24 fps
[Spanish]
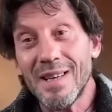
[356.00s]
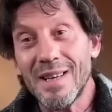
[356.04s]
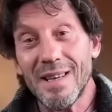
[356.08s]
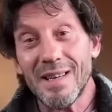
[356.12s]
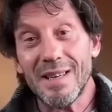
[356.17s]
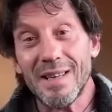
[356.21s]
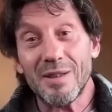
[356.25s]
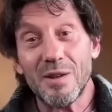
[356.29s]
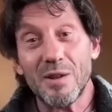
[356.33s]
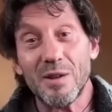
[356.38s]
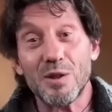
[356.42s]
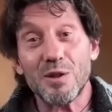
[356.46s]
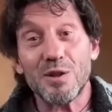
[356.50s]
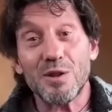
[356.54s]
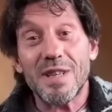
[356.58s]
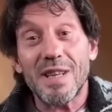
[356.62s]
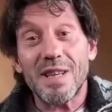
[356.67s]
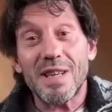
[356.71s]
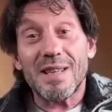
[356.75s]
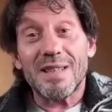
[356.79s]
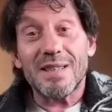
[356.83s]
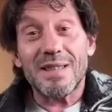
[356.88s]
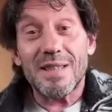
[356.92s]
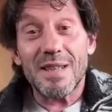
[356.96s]
eh, no nos
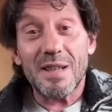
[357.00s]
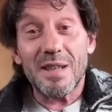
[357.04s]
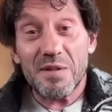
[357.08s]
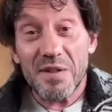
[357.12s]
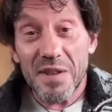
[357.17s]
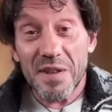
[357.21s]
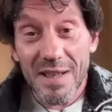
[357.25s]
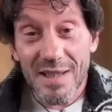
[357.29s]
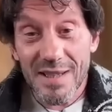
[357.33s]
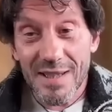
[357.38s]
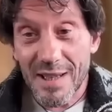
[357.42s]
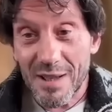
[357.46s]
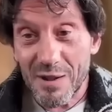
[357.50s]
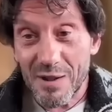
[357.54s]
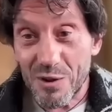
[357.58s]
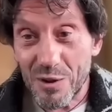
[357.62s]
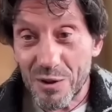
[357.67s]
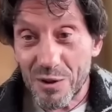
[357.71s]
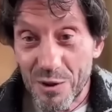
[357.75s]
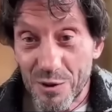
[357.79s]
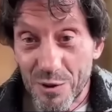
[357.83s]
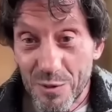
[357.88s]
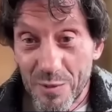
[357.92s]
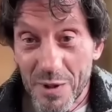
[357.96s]
dejan ser fieles a
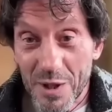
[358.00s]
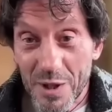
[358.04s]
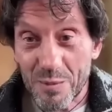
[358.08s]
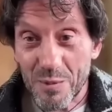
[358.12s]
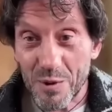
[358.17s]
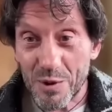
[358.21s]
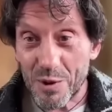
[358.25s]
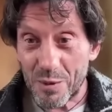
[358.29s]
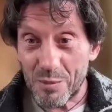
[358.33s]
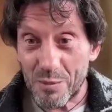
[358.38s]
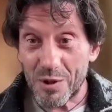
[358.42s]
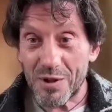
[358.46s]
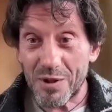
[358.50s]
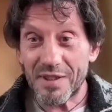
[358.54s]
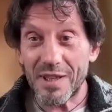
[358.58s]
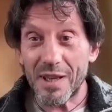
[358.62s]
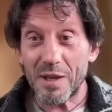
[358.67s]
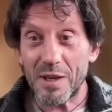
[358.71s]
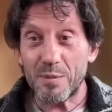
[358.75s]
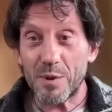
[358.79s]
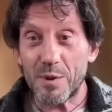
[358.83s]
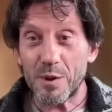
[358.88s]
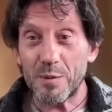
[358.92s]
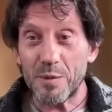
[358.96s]
nosotros mismos, como
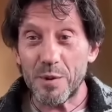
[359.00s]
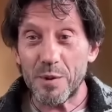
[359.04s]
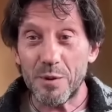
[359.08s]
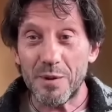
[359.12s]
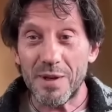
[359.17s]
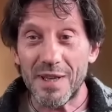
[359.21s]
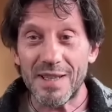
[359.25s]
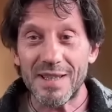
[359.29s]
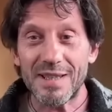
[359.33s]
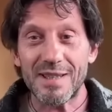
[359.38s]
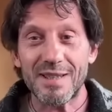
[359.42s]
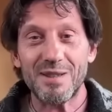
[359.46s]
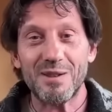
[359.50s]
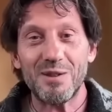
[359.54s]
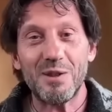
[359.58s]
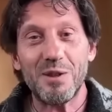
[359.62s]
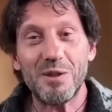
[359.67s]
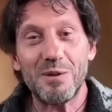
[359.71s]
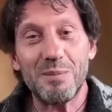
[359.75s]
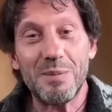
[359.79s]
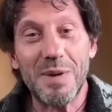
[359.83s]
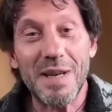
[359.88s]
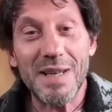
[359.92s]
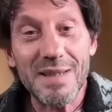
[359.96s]
decía el propio Bach.
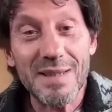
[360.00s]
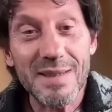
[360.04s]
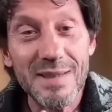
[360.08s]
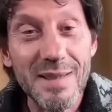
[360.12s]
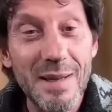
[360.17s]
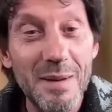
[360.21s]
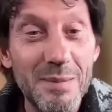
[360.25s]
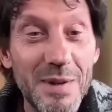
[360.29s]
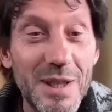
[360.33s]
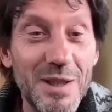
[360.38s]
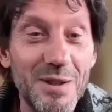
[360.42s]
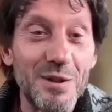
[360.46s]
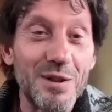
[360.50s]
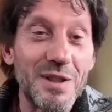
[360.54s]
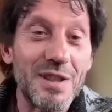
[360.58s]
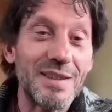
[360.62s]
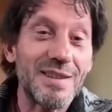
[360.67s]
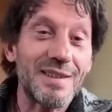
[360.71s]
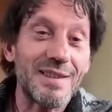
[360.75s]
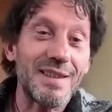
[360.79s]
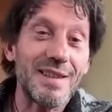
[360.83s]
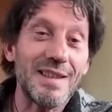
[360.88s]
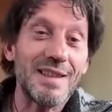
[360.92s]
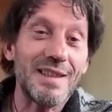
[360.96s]
¿no? Batch también nos
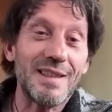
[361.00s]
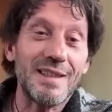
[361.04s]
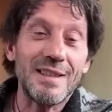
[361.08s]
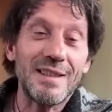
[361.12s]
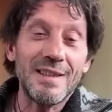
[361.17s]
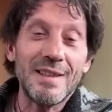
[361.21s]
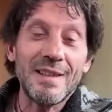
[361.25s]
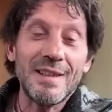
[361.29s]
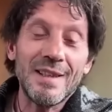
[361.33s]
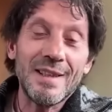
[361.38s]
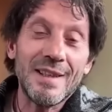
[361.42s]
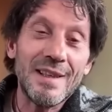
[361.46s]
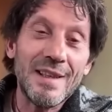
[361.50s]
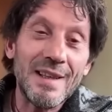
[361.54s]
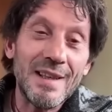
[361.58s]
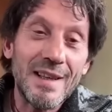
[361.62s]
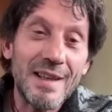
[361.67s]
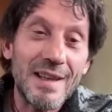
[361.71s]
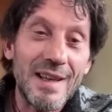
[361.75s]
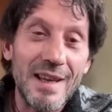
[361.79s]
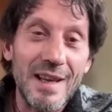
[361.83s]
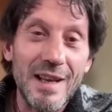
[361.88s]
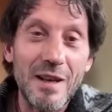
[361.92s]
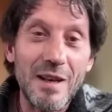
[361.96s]
decía
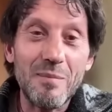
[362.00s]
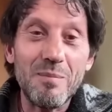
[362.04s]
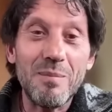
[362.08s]
que el